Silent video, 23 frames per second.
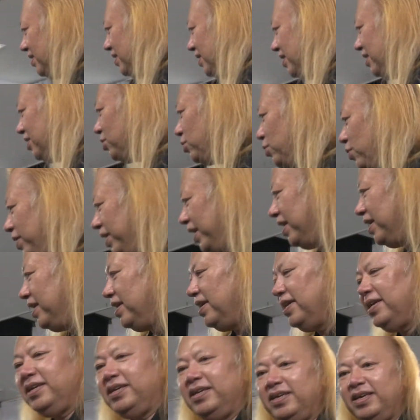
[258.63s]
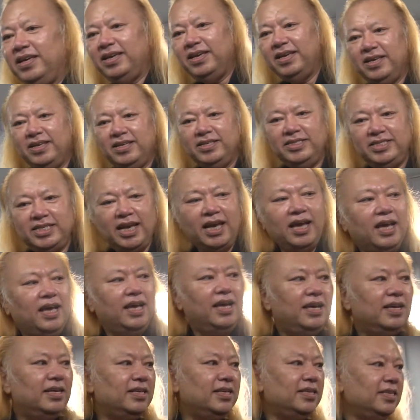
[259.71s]
えっとね、えー、じゃあ
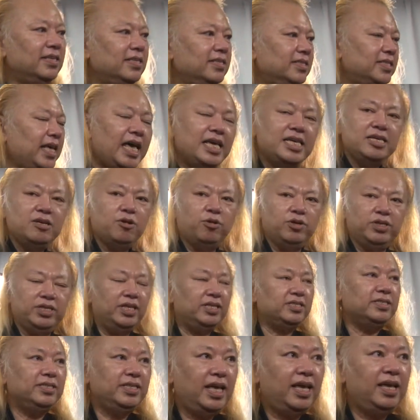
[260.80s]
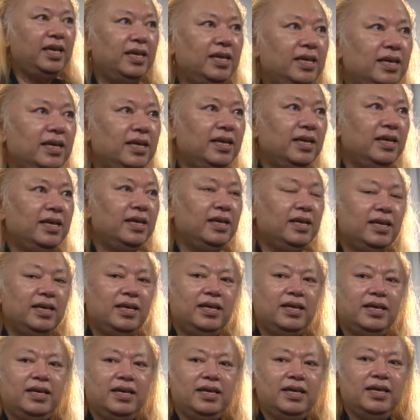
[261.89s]
最後にですね、
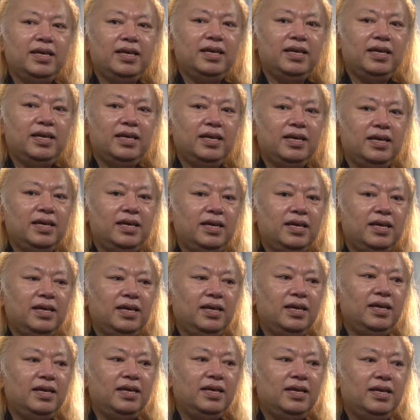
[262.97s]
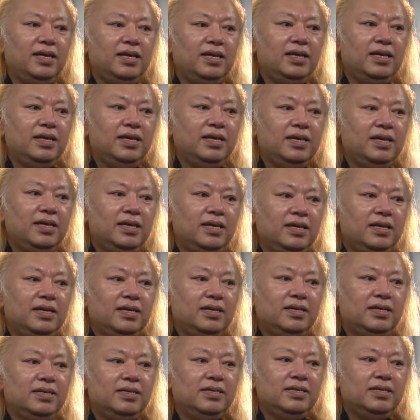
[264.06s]

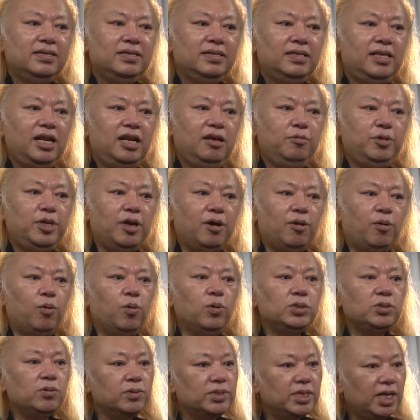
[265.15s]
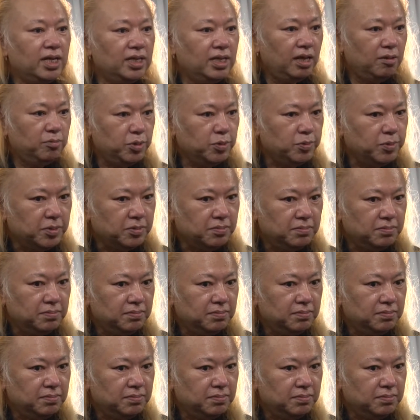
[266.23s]
えー、テレビでは放送されない部分